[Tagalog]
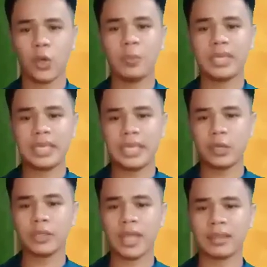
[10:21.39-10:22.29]

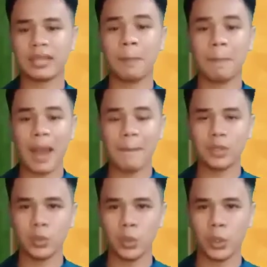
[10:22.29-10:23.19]
Umiikot at
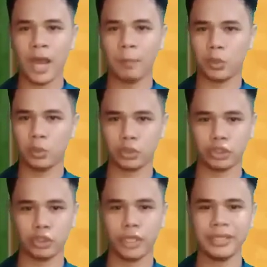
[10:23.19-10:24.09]
nagpapatuloy ang
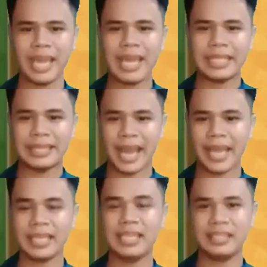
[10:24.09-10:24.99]
produksyon
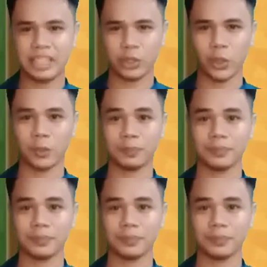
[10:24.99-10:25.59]
dahil dito.